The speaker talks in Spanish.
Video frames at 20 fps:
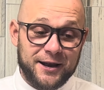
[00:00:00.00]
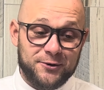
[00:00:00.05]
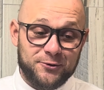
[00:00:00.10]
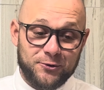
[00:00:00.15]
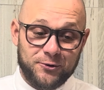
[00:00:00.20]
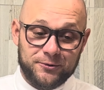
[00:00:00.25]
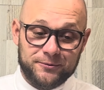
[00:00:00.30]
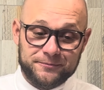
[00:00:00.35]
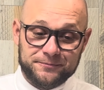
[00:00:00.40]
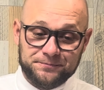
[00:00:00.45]

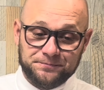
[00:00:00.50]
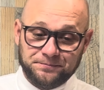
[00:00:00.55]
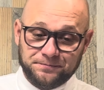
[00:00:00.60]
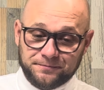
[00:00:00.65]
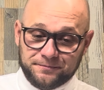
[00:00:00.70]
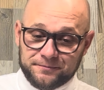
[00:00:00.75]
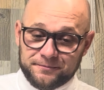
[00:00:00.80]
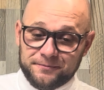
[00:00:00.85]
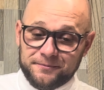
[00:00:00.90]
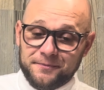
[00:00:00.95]
algo.
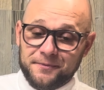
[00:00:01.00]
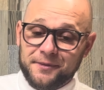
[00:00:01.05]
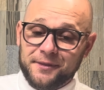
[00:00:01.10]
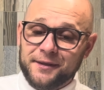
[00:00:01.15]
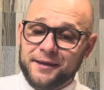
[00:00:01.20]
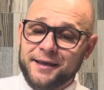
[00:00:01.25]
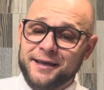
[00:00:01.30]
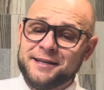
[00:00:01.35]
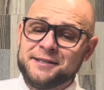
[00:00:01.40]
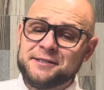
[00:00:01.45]

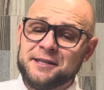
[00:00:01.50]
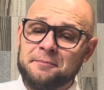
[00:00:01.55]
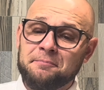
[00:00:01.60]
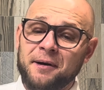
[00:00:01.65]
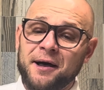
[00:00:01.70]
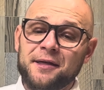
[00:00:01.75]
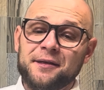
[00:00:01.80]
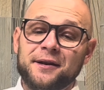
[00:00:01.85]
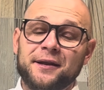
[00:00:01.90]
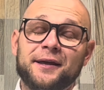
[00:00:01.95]
Este
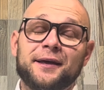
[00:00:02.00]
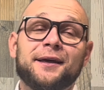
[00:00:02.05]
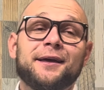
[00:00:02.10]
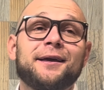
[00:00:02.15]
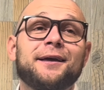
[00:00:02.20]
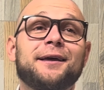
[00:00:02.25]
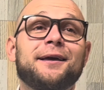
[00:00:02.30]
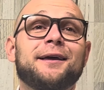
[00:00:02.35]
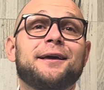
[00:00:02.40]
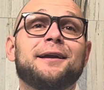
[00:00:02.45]
padre
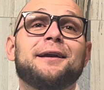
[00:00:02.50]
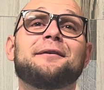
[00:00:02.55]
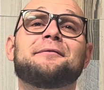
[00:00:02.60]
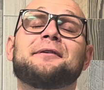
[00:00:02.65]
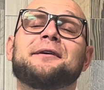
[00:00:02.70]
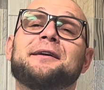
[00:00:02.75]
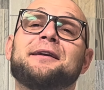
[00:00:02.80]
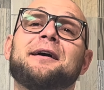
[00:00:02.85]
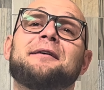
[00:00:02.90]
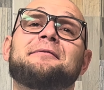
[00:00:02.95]
le
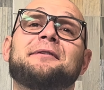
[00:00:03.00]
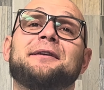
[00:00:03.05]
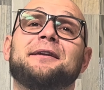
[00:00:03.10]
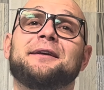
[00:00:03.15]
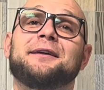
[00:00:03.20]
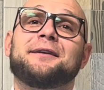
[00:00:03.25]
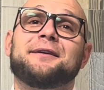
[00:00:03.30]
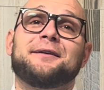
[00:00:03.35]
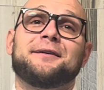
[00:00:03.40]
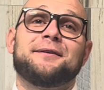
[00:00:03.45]
veía venir.